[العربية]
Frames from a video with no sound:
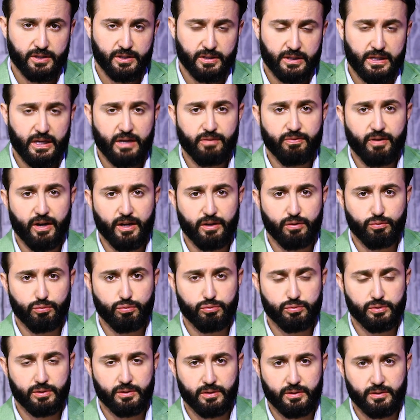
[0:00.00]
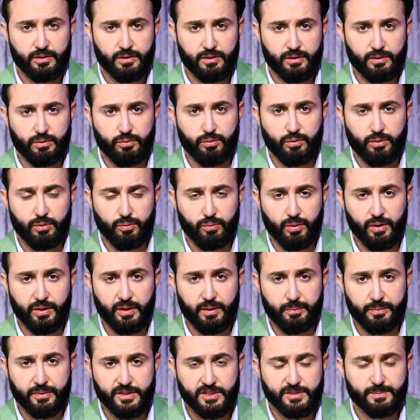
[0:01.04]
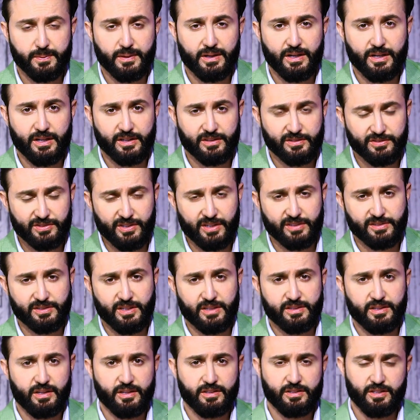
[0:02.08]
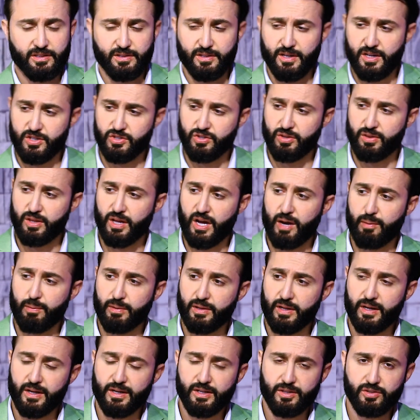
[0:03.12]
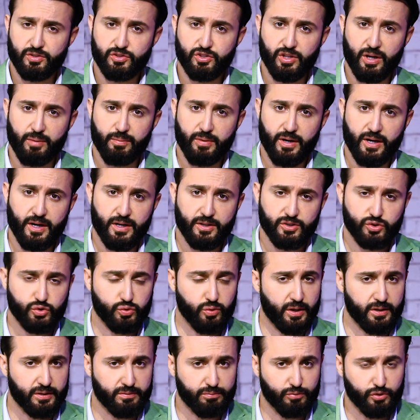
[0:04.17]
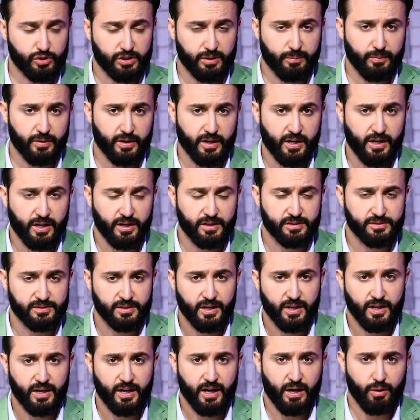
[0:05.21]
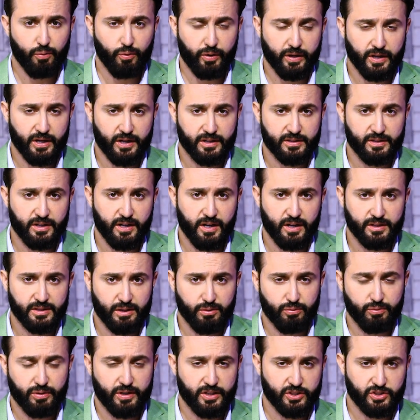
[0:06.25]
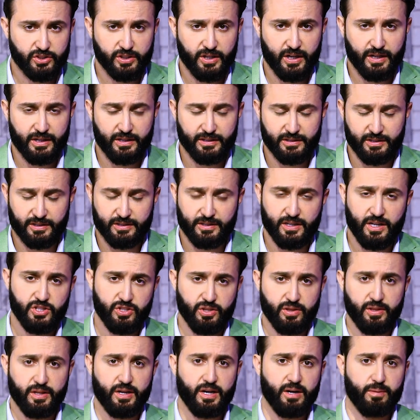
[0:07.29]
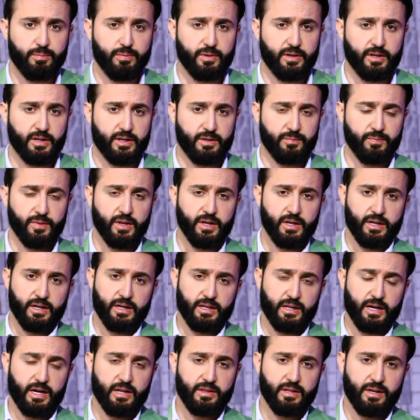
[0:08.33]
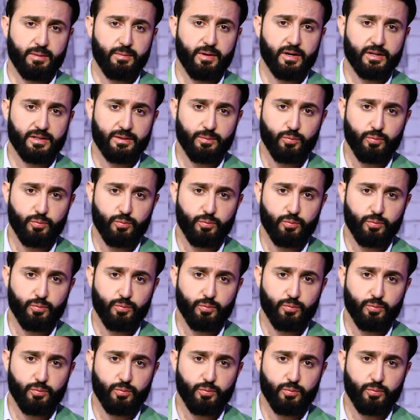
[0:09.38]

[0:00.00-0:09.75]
كيف حيكون الـ الـ الـ الوضع بالنسبه للاختصاصات اللي تحتاج الذهاب الى الجامعات سواء مختبرات او عيادات او الاشياء اللي تحتاج الذهاب الى الى هذه الاماكن